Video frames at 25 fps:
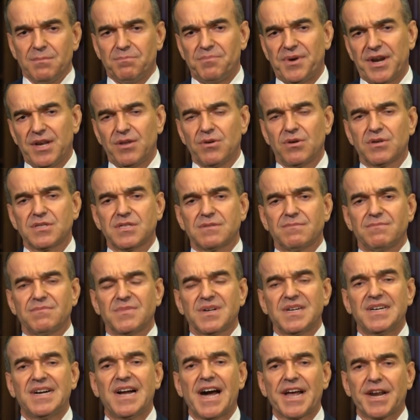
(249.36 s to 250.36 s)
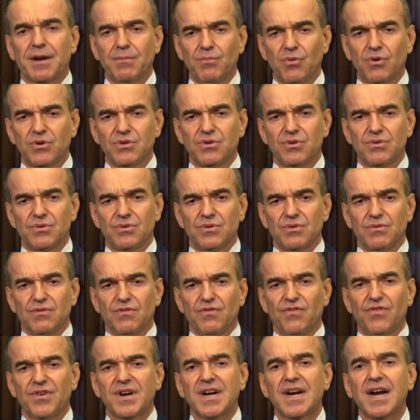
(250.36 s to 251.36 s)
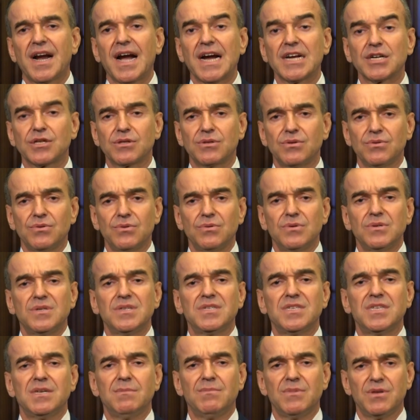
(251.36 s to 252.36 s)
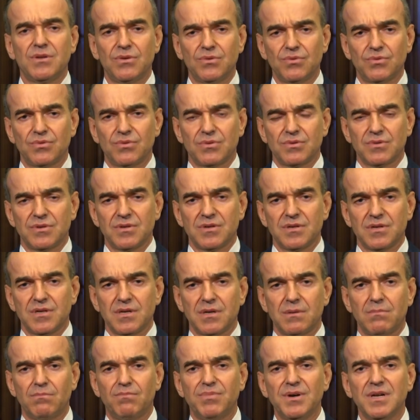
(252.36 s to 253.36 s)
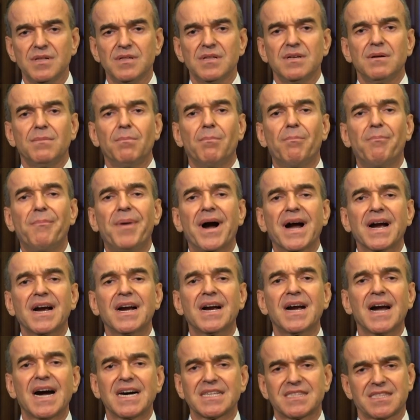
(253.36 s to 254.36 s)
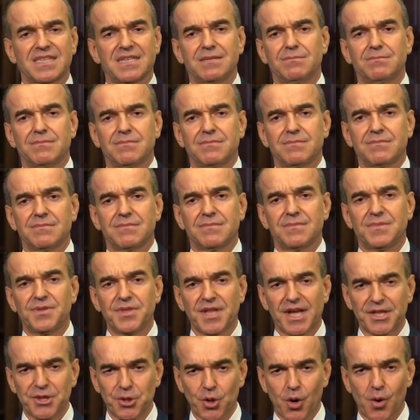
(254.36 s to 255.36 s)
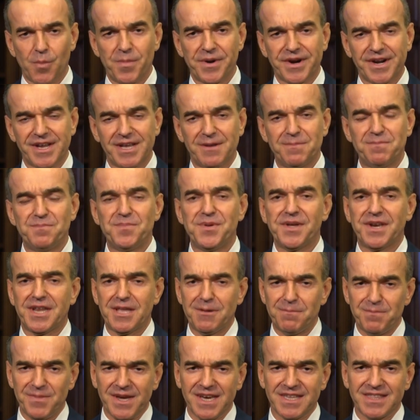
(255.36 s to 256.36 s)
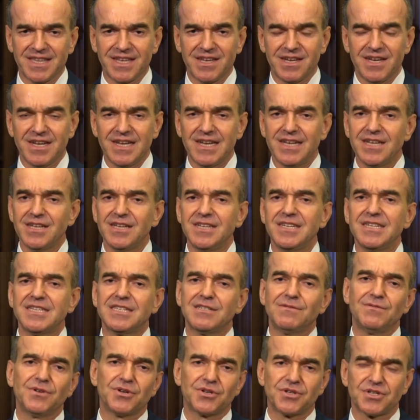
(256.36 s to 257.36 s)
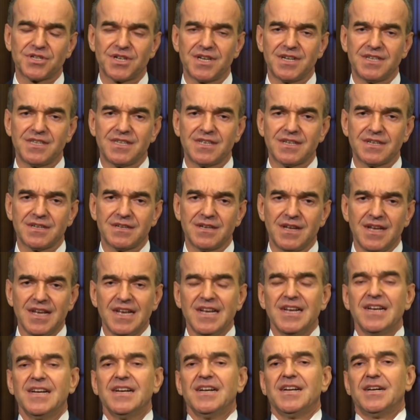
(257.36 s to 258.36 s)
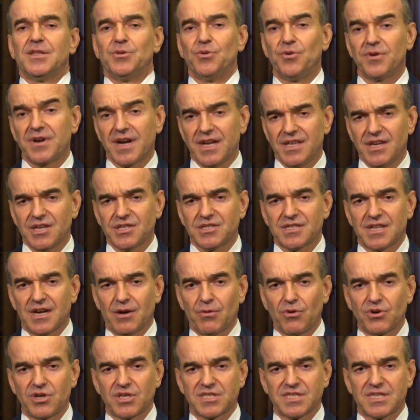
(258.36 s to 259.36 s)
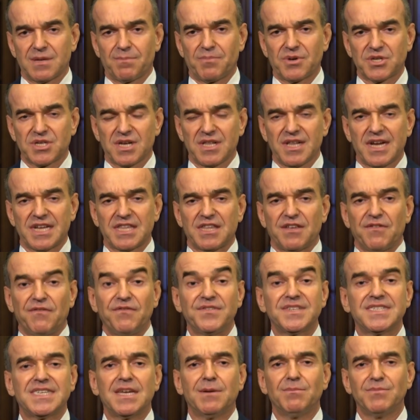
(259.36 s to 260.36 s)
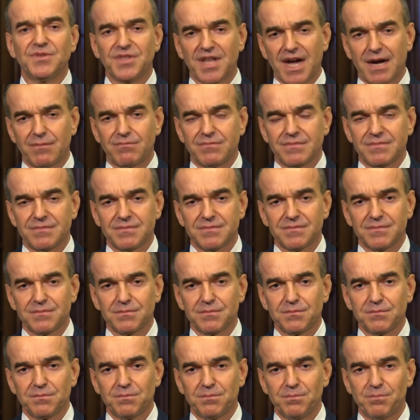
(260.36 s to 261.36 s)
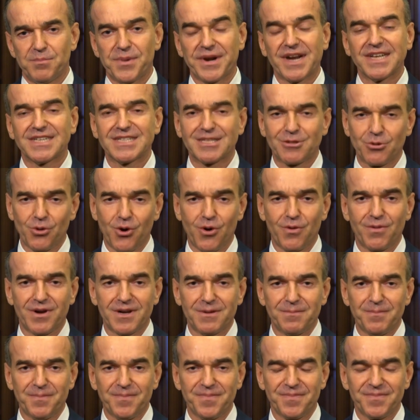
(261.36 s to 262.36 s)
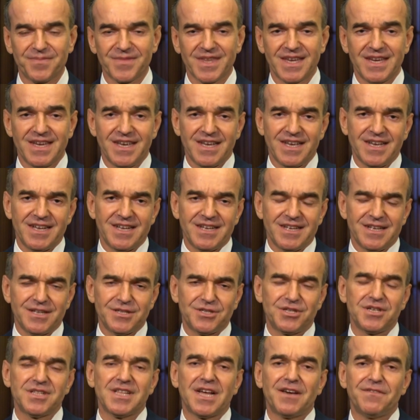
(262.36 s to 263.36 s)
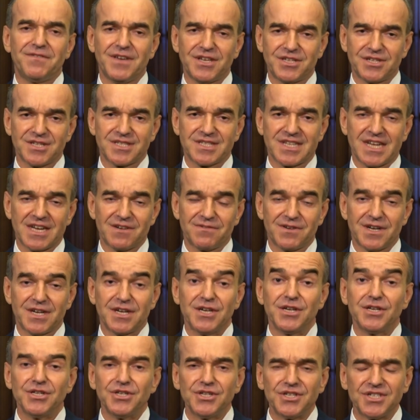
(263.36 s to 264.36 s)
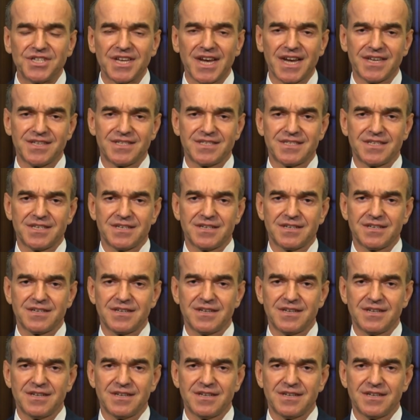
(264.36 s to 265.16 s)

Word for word: принес гармонию в каждую семью, был богатым на добрые перемены и свершения. Ну и, конечно, хочется пожелать всем нам простого человеческого счастья.